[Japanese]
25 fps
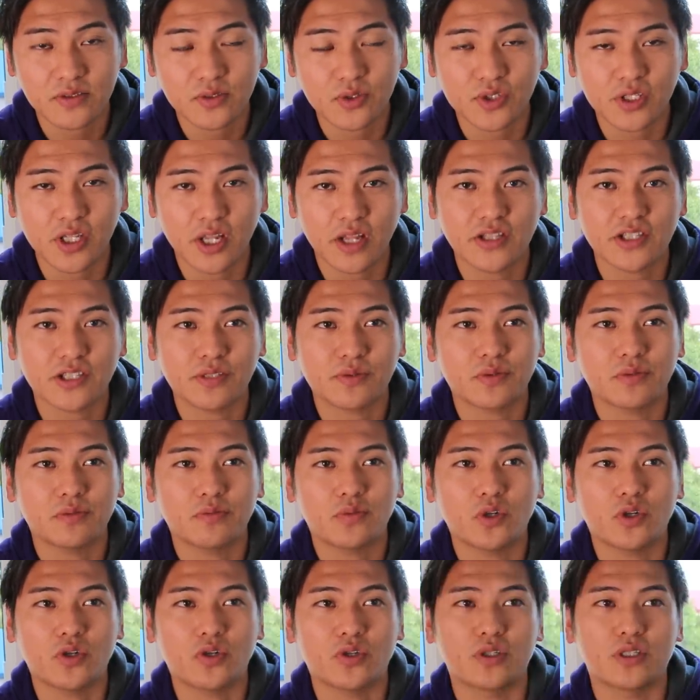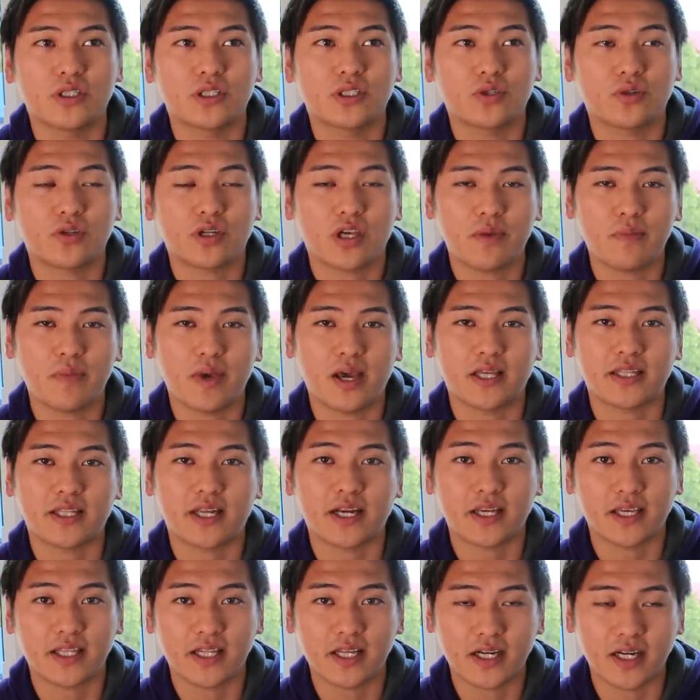そしてね、自分も一生懸命
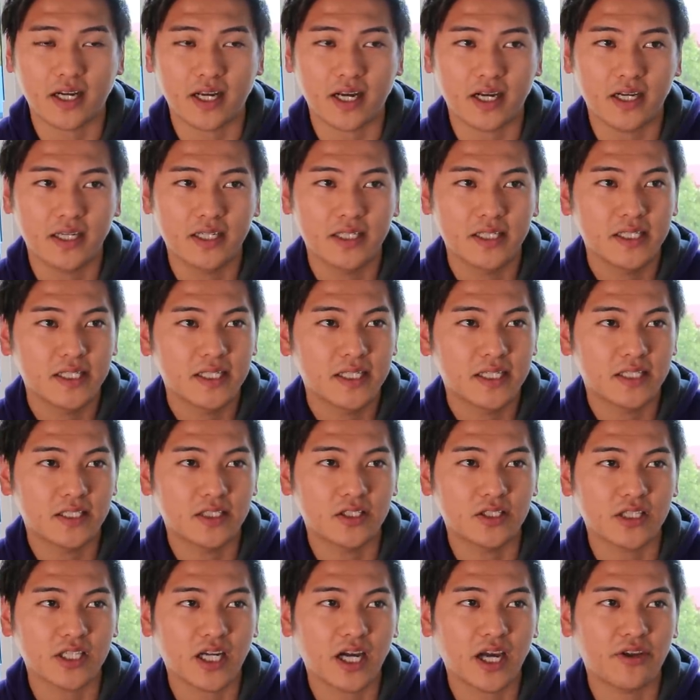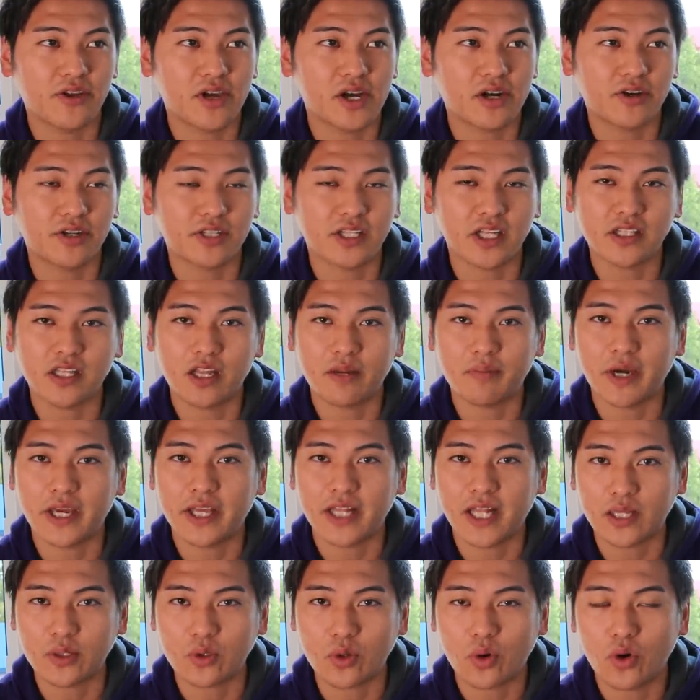働きながら、うん、社会の役に立てれば
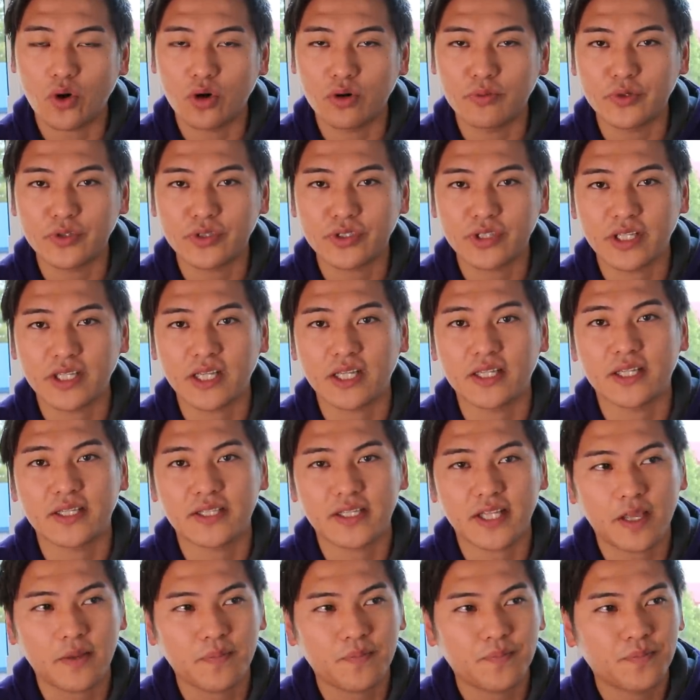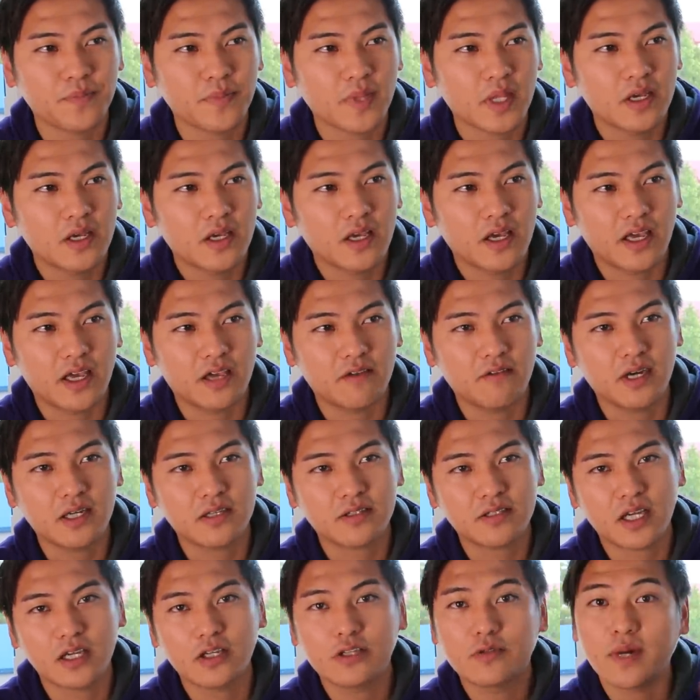いいなと思ってたんですね。えー、
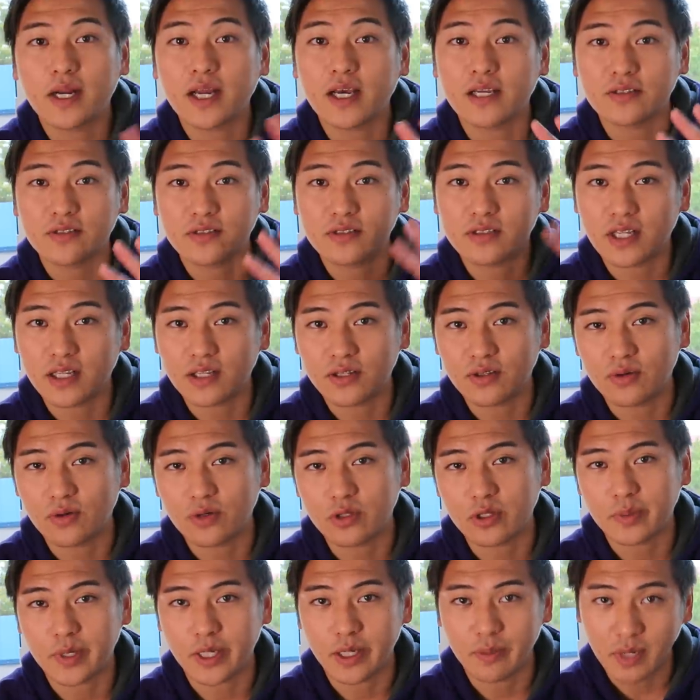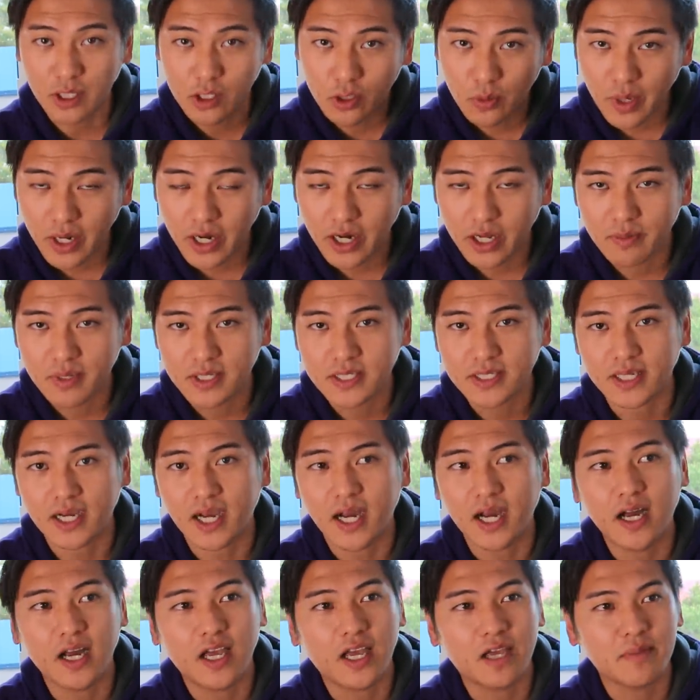ワークライフバランスなんていう言葉にまとめられます
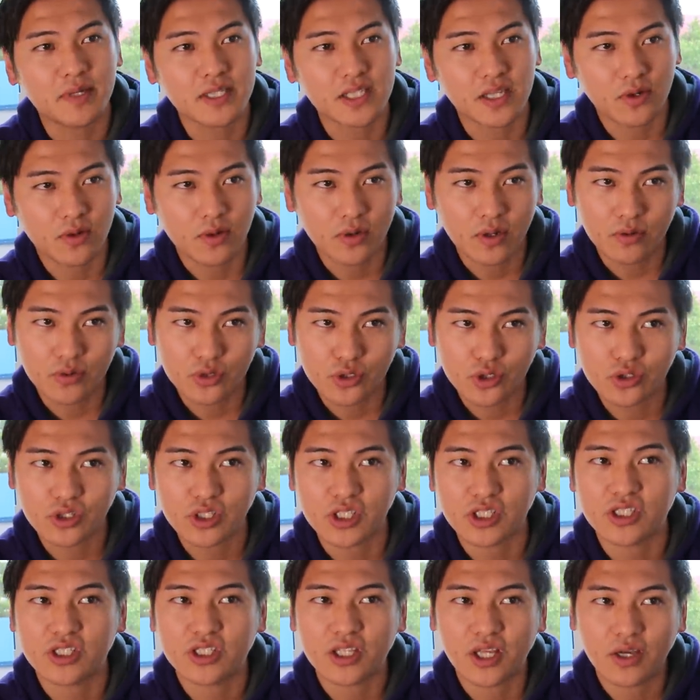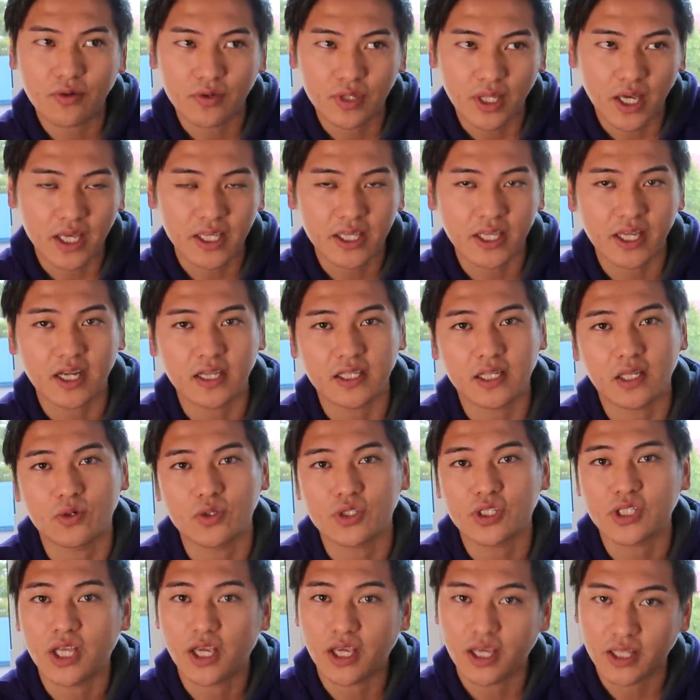が、えまさにこれを重視したような生き方
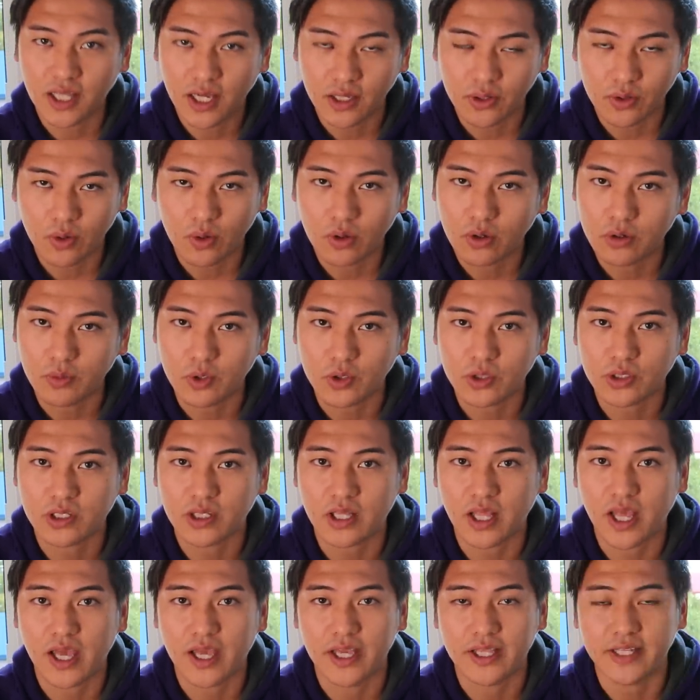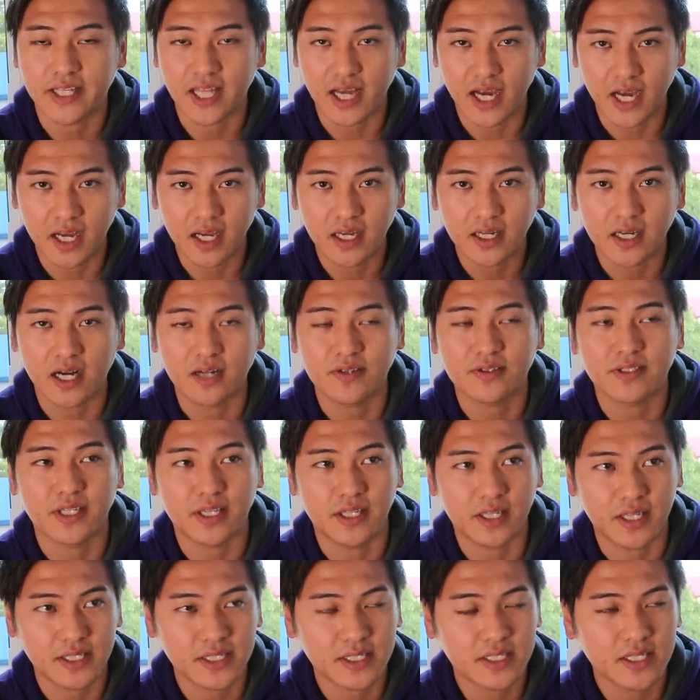をしていきたいと思っていた学
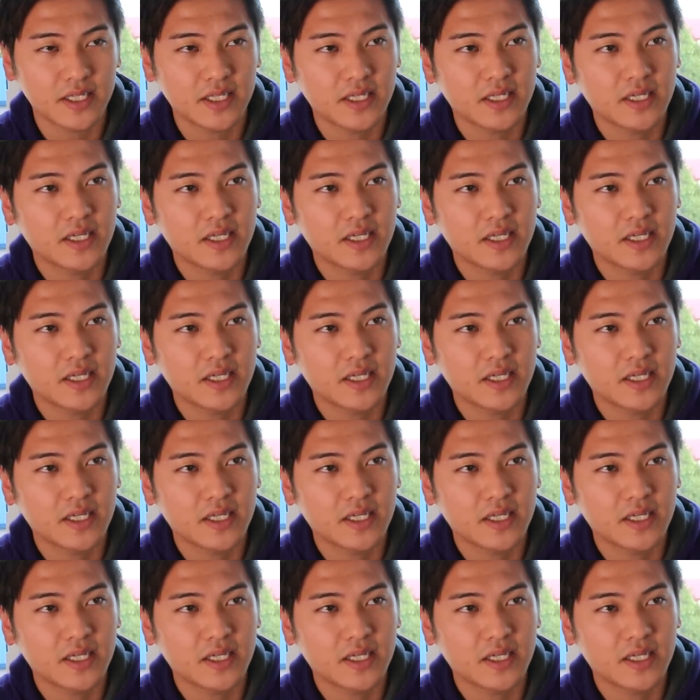生です。